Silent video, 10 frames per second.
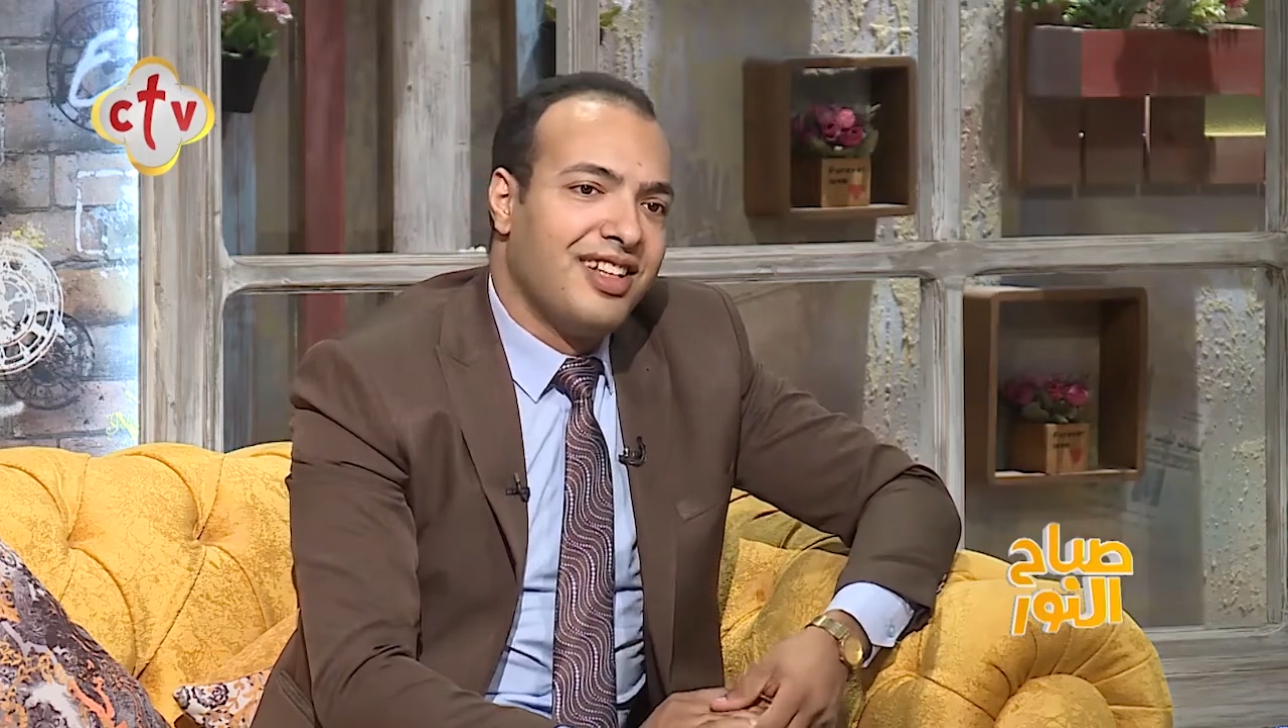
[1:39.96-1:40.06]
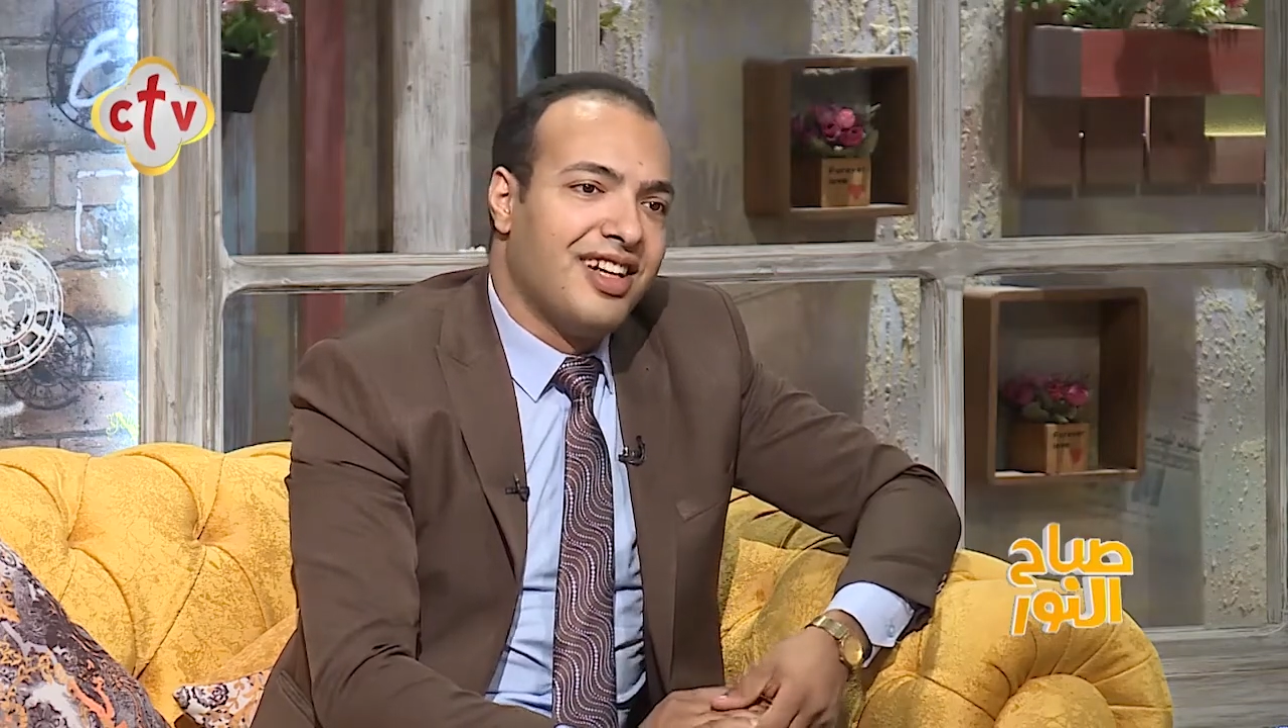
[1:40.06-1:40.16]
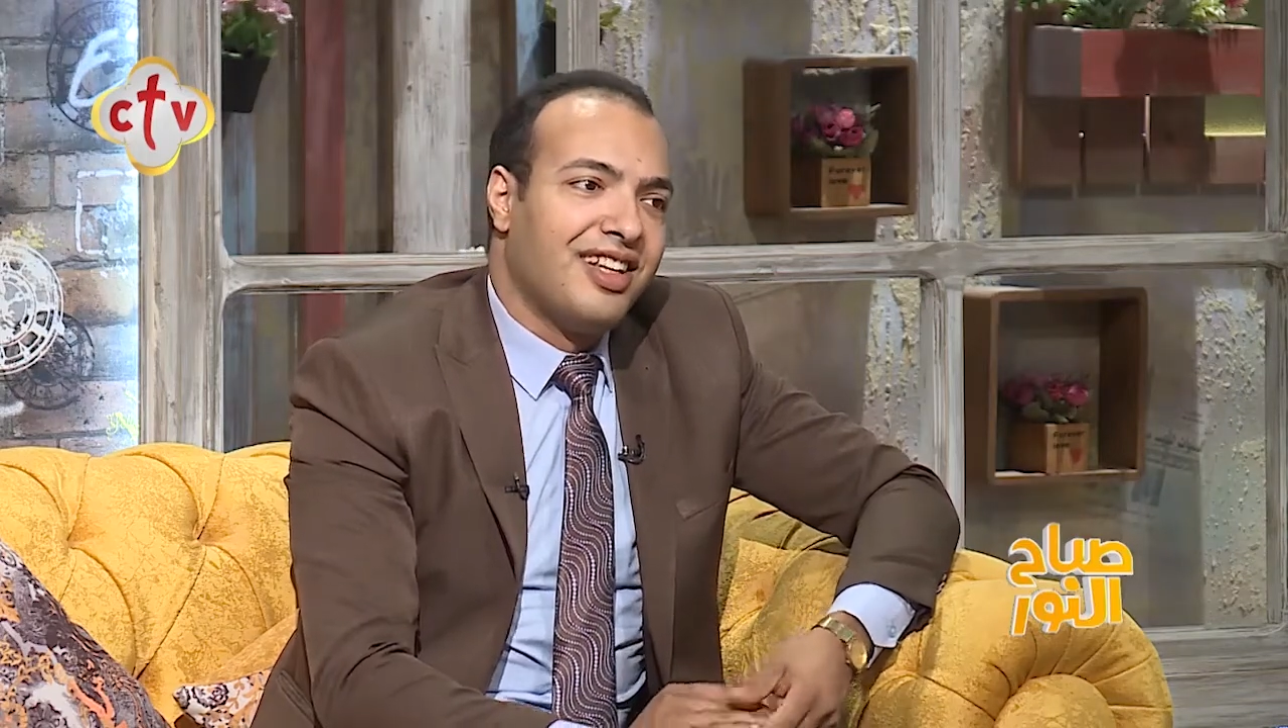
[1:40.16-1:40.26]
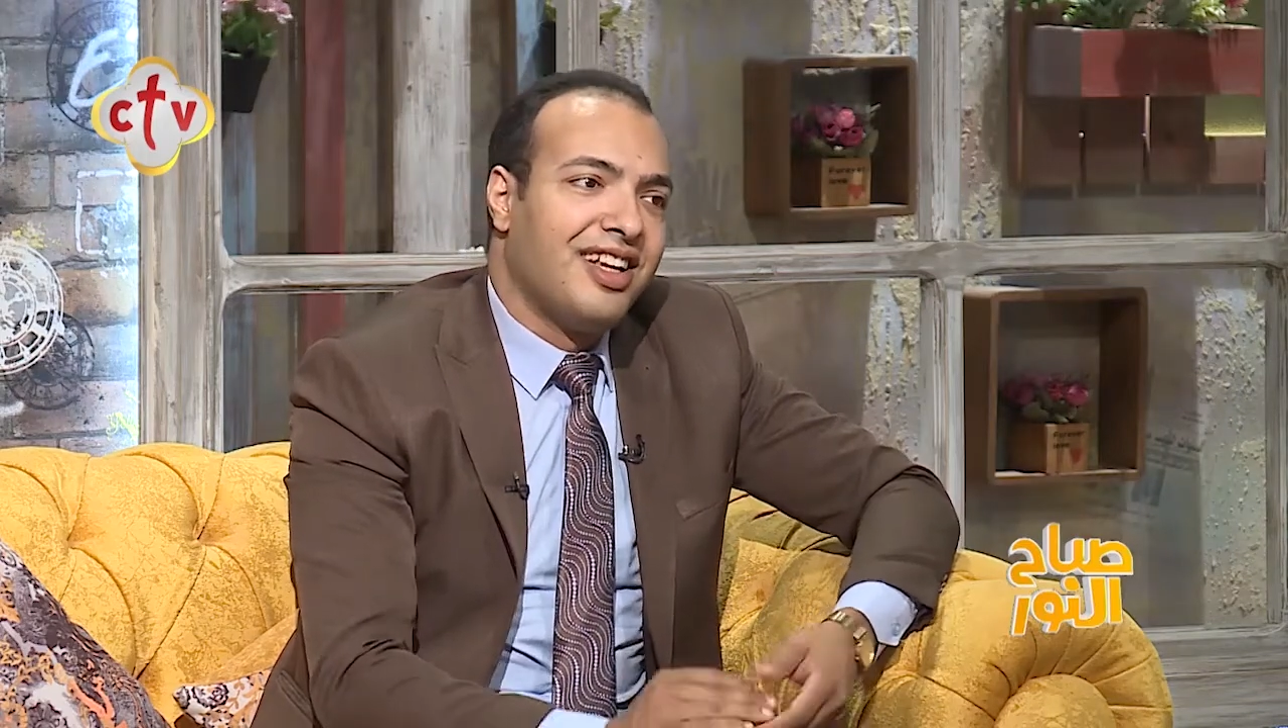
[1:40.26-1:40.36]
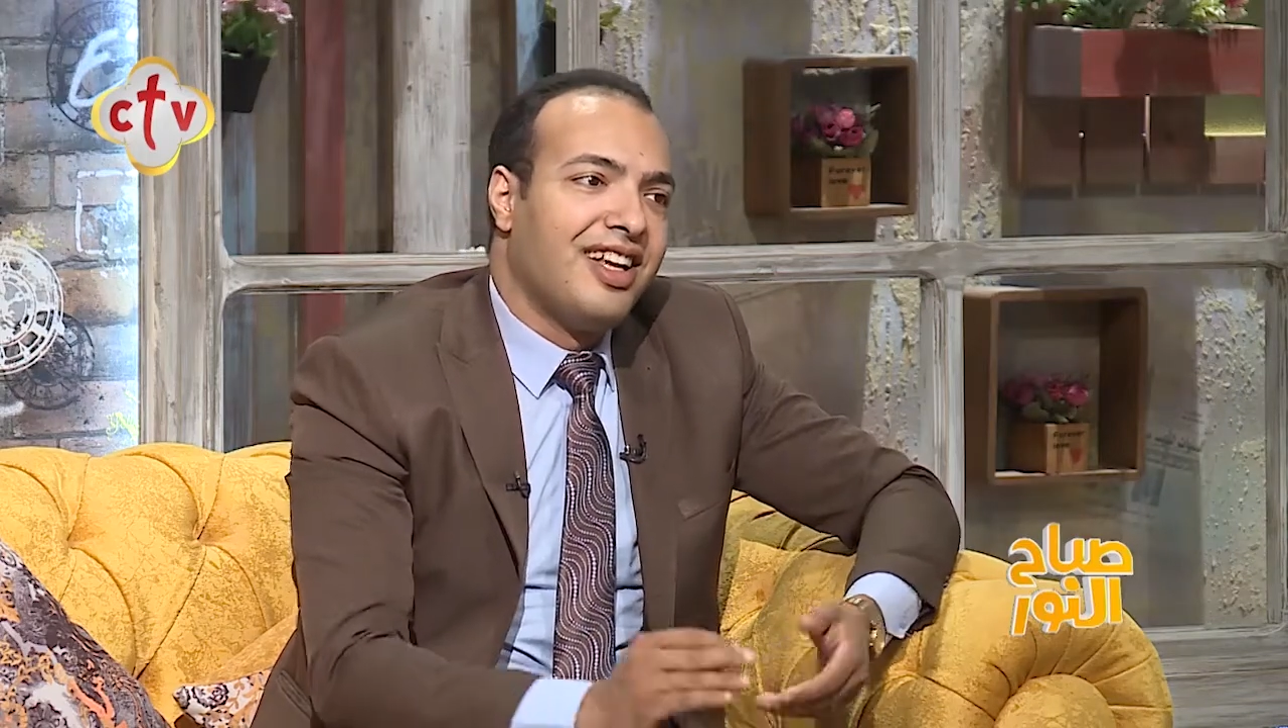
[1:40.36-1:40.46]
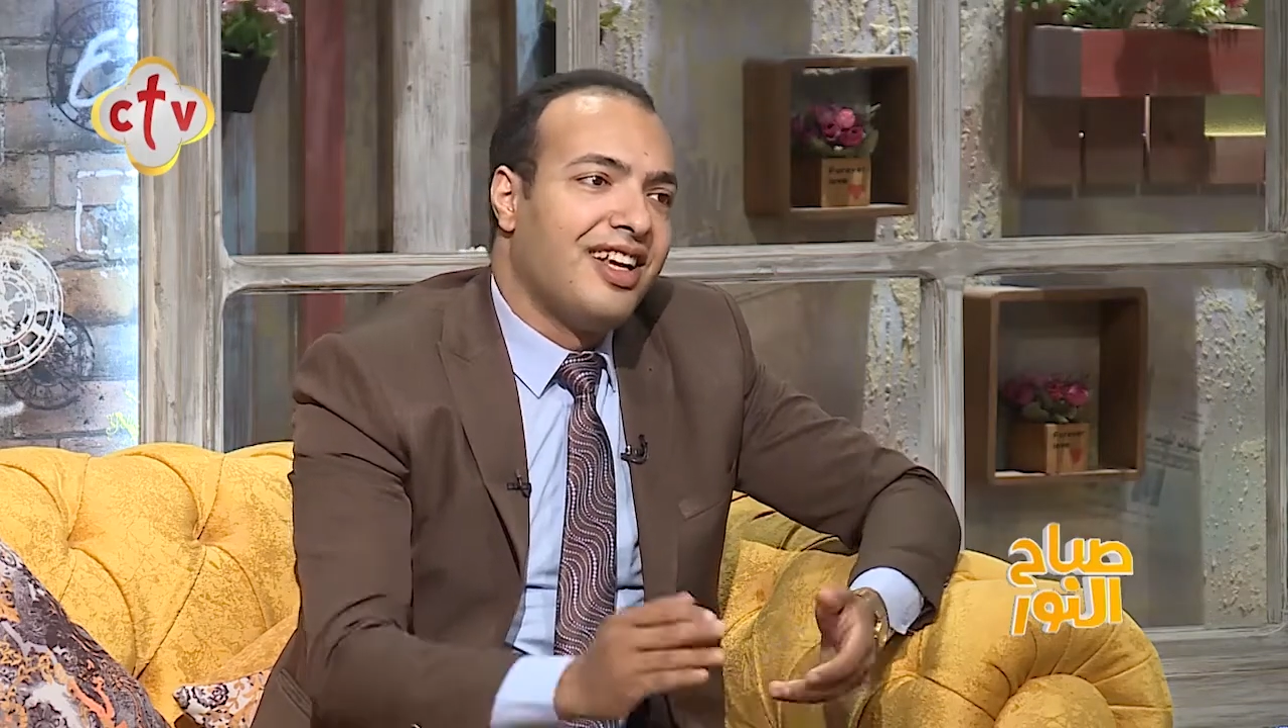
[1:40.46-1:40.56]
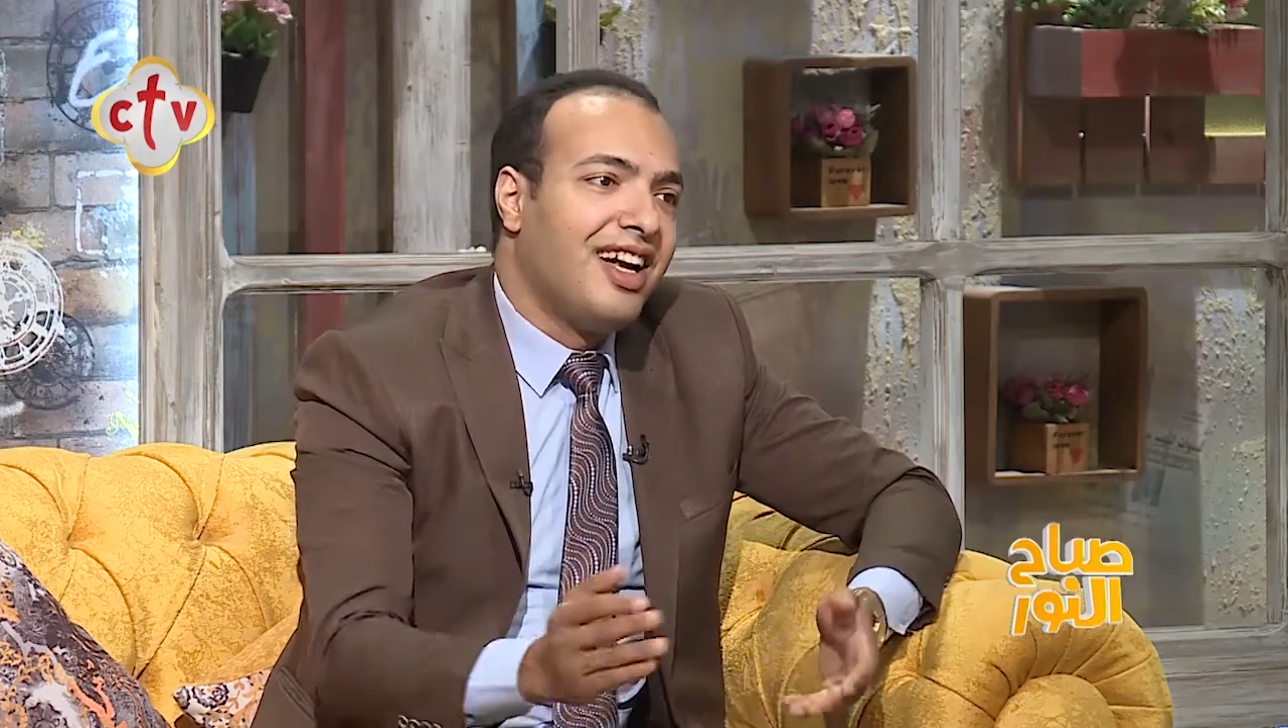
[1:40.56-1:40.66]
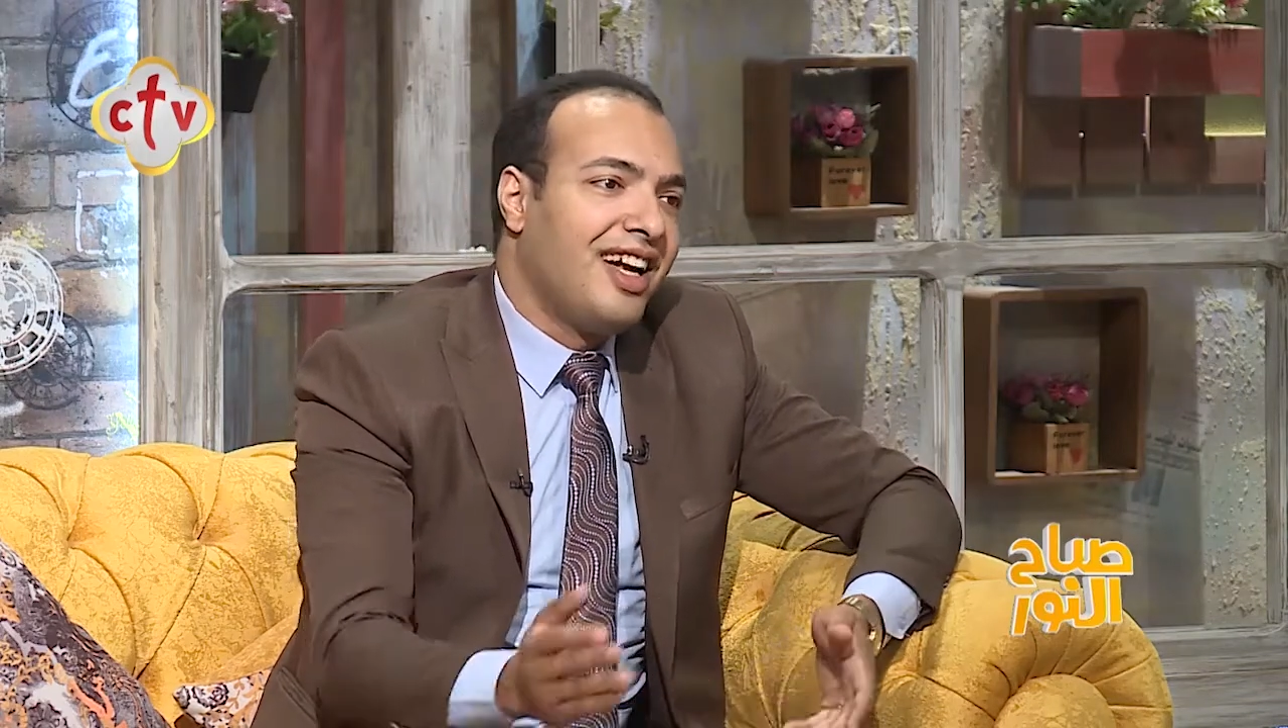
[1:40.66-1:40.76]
قال لها لا